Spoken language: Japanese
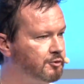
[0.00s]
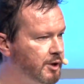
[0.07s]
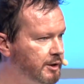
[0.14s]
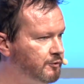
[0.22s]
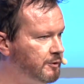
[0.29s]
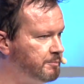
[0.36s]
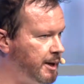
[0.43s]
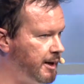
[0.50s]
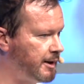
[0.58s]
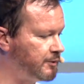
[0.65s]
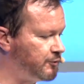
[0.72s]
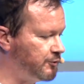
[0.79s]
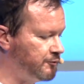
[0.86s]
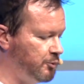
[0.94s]
す。
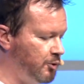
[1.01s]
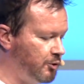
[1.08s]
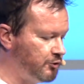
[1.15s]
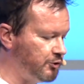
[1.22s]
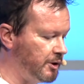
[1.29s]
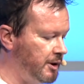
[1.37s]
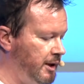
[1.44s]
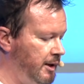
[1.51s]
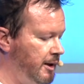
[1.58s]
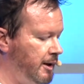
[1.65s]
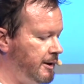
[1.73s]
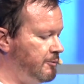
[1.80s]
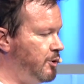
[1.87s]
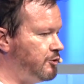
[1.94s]
ですから
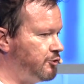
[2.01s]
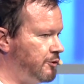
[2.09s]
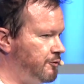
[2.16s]
あ実